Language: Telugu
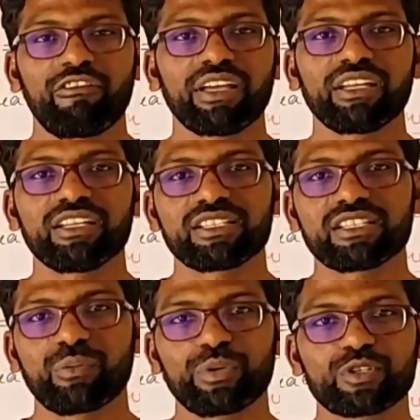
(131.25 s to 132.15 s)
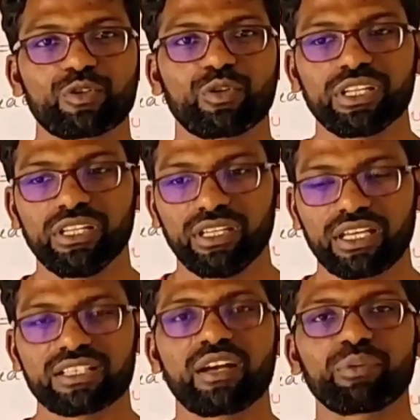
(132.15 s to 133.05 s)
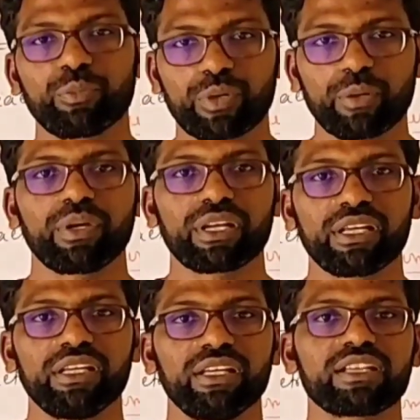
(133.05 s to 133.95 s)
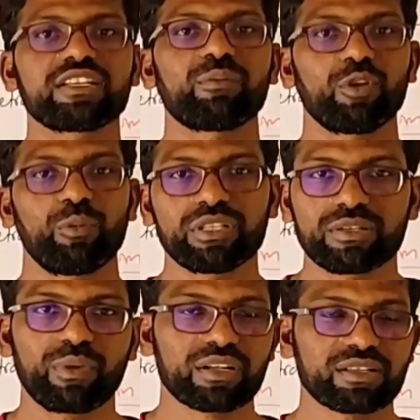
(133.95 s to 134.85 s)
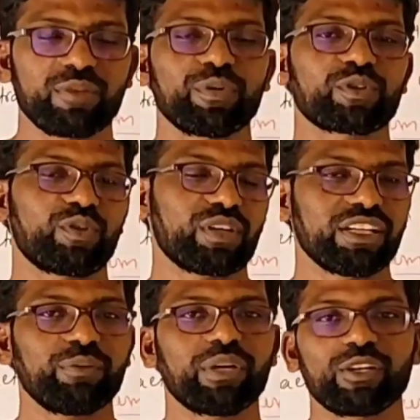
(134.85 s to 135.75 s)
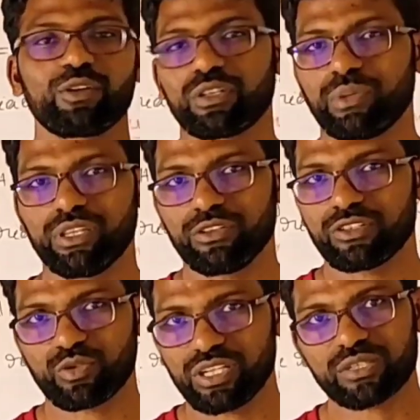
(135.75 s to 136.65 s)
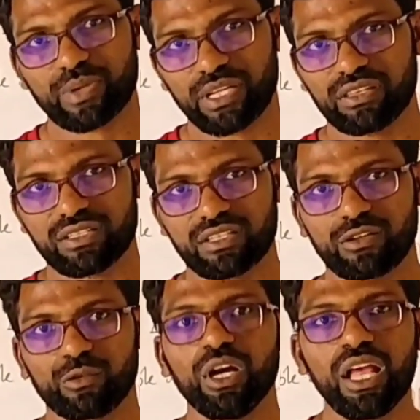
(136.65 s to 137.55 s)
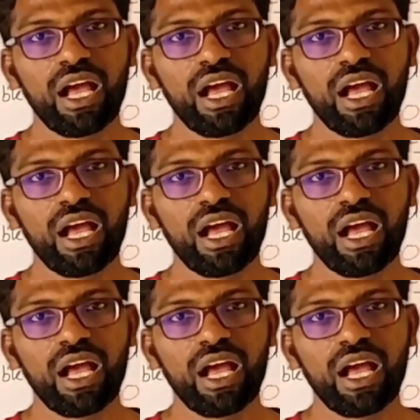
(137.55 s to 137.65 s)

ఫైన్ నుంచి తప్పించుకొని ఎగ్జామ్కి ప్రిపేర్ అయ్యి ఎగ్జామ్లో మంచి మార్క్స్ తెప్పించుకోవడానికి మరి కొంతమంది స్టూడెంట్స్ ప్రయత్నిస్తారు